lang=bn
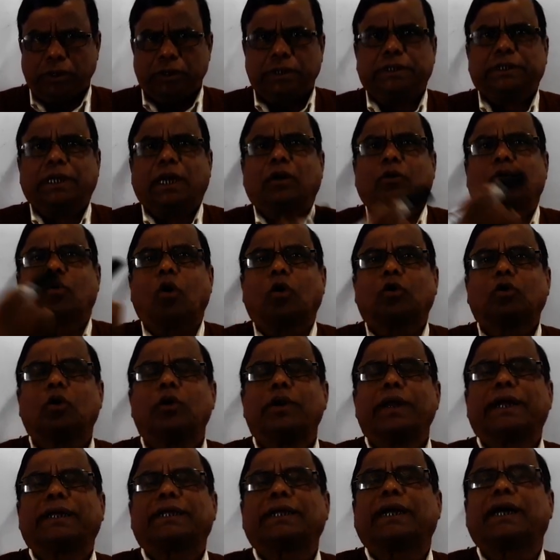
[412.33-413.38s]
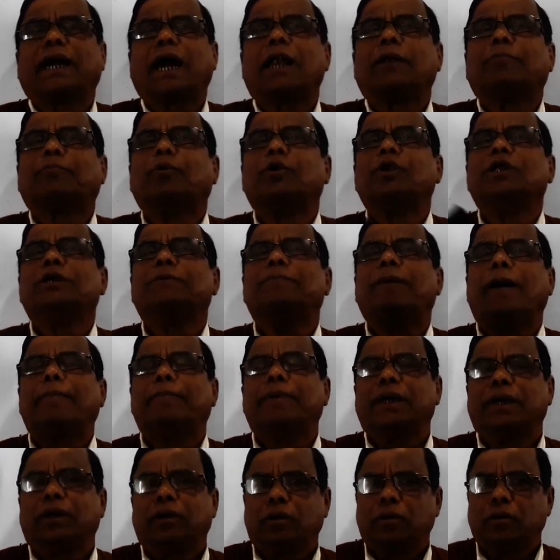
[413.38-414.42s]
যেটার গঠন একটা
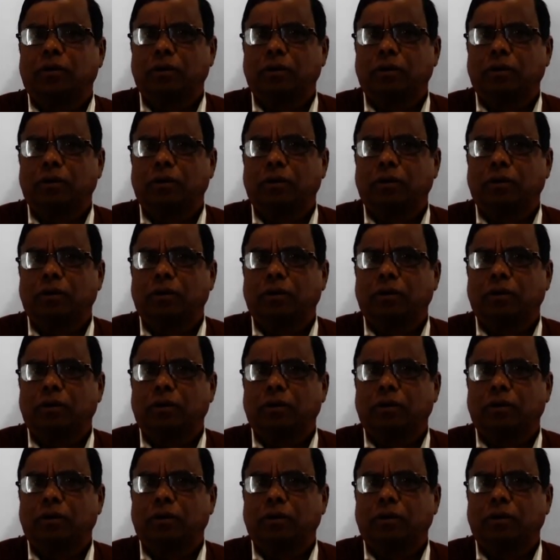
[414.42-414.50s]
কাল্পনিকভাবে